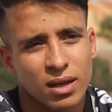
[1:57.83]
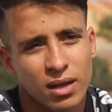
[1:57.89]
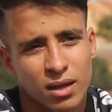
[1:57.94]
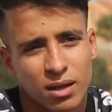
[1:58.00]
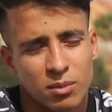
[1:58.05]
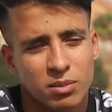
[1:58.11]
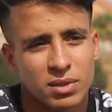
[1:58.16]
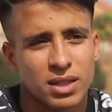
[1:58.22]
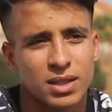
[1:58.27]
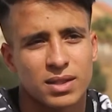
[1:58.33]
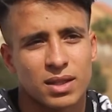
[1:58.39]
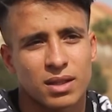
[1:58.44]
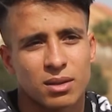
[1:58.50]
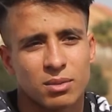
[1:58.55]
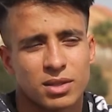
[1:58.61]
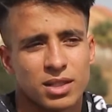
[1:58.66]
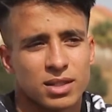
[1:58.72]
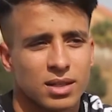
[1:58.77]
بديت
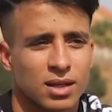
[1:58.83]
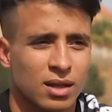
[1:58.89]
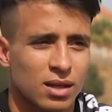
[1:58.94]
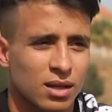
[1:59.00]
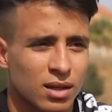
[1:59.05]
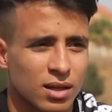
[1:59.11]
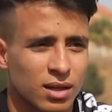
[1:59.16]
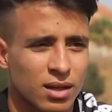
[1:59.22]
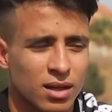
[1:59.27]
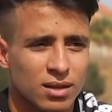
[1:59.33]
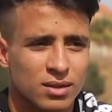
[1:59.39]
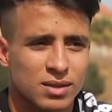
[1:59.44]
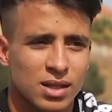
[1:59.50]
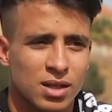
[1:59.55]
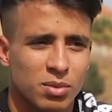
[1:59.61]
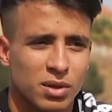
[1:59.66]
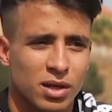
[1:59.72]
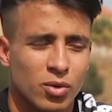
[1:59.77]
بديت كرياضه
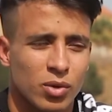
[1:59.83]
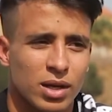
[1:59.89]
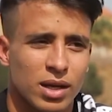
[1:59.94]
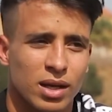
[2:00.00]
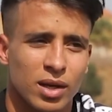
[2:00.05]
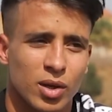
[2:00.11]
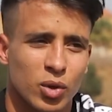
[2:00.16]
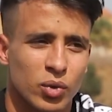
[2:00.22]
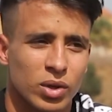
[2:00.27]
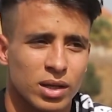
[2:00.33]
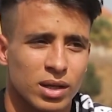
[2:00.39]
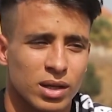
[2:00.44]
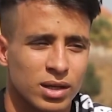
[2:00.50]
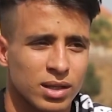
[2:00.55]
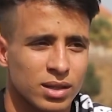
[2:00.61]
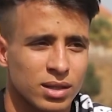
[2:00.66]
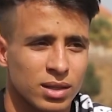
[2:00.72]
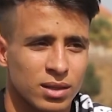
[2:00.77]
تلعب قوى كهوايه
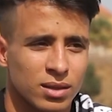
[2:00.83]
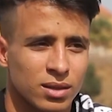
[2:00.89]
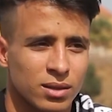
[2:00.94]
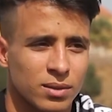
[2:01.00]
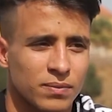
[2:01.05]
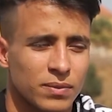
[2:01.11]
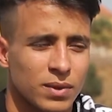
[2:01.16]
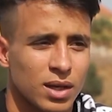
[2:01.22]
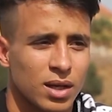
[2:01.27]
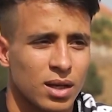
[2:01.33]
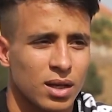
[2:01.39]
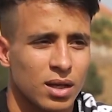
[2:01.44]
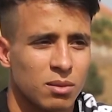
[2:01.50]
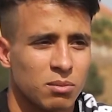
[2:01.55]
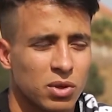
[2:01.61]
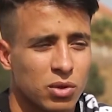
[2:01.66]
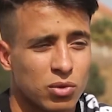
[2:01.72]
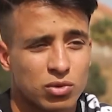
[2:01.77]
عاديه
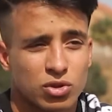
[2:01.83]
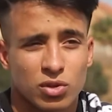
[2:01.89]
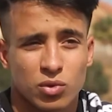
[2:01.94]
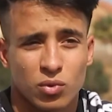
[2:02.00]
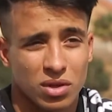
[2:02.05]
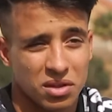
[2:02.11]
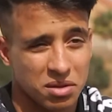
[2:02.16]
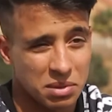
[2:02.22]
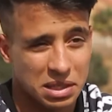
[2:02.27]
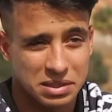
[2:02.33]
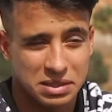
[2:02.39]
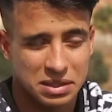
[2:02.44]
ما كنتش نواظب على